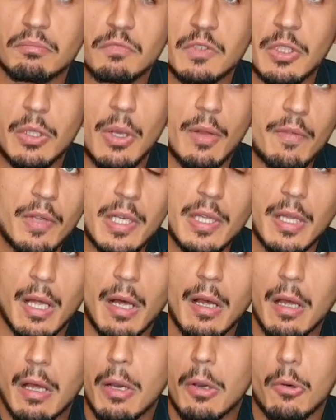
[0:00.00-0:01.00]
vi dico la
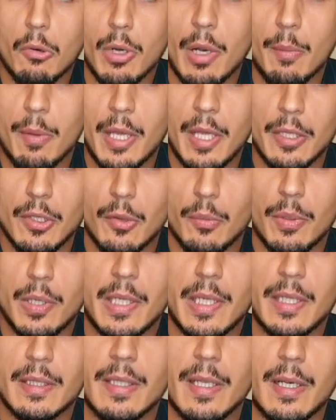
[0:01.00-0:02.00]
verità, è ancora meglio
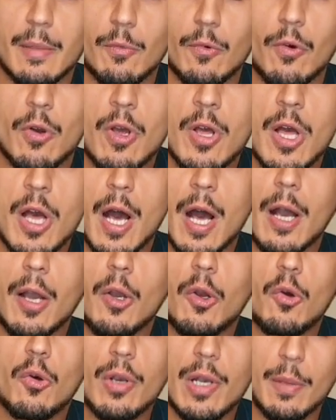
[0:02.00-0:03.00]
perché daremo
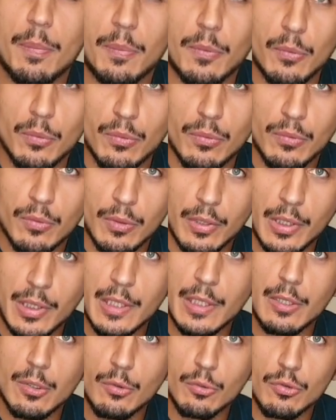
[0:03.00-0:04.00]
ancora più
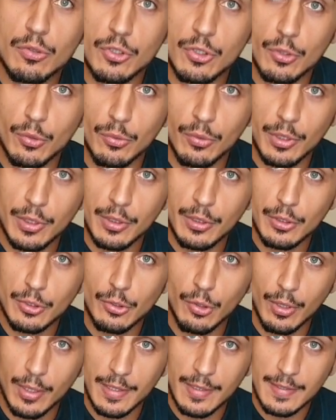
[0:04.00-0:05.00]
l'illusione di
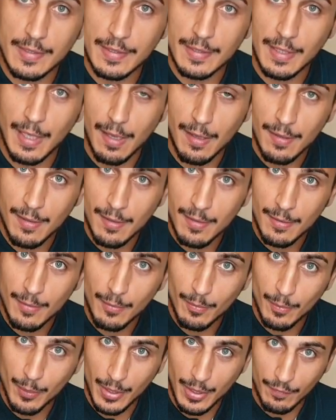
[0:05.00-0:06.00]
ciò che sta
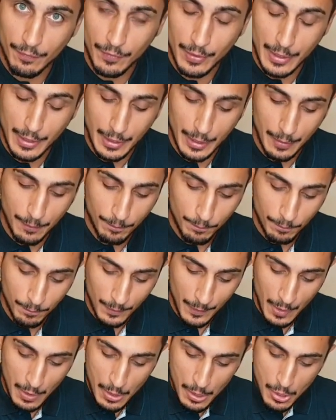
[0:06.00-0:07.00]
per avvenire.
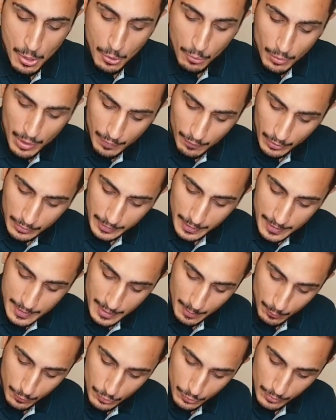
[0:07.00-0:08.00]
Una volta che
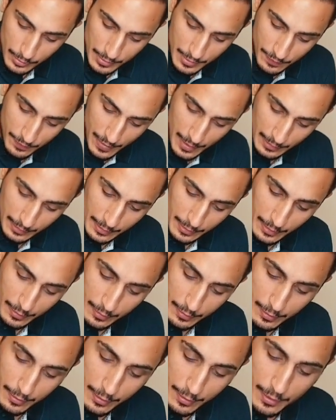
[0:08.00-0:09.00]
siamo
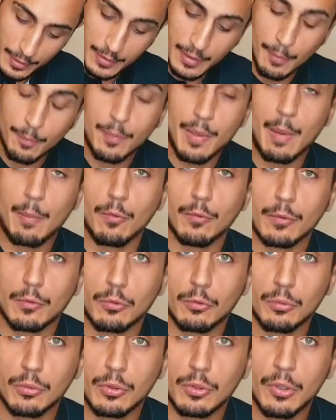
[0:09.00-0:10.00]
soddisfatti, ritappiamo
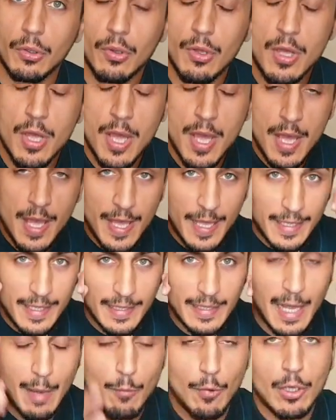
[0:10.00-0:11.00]
il tutto e
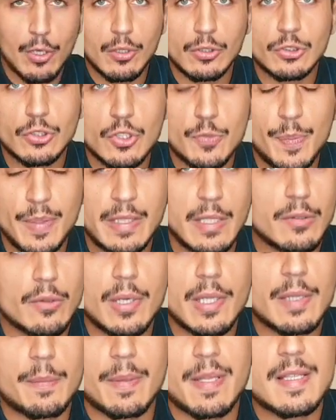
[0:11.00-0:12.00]
chiediamo al nostro
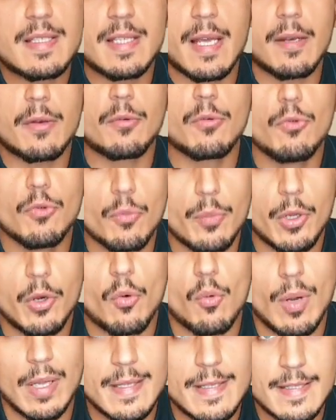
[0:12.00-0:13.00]
spettatore di pensare un
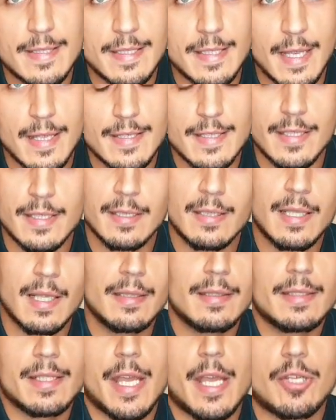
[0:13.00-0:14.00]
numero qualsiasi
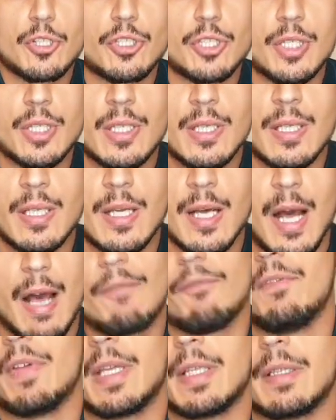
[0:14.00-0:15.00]
da 10
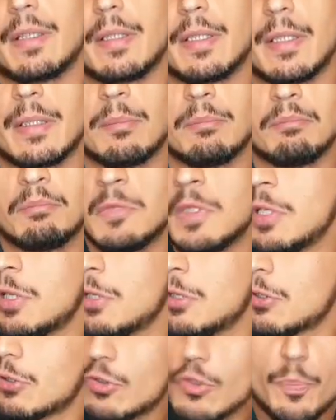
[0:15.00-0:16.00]
a 20.
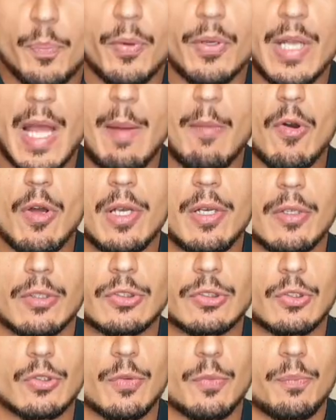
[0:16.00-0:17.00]
Supponiamo che il
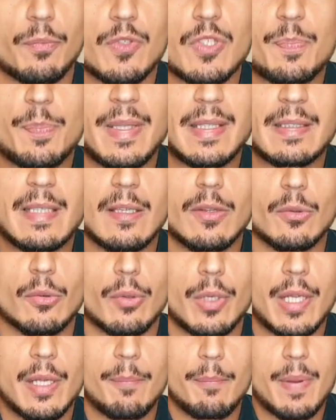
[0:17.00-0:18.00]
nostro
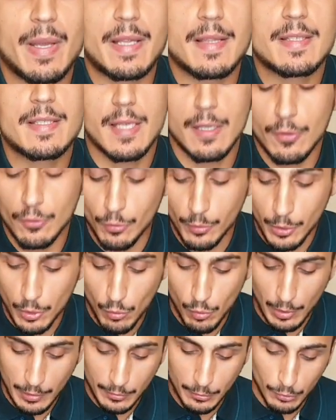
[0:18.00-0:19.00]
spettatore pensi al
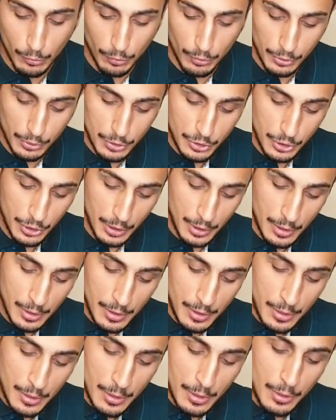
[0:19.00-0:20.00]
numero
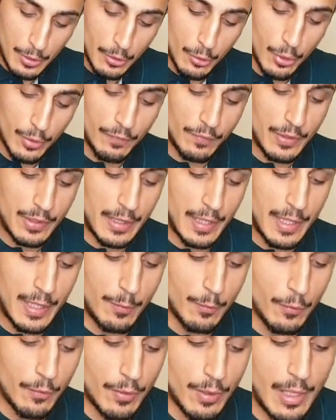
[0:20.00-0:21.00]
14. Lo
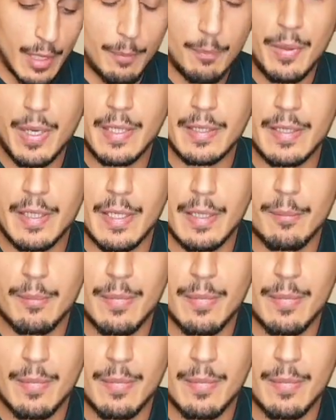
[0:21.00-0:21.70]
inviteremo a prendere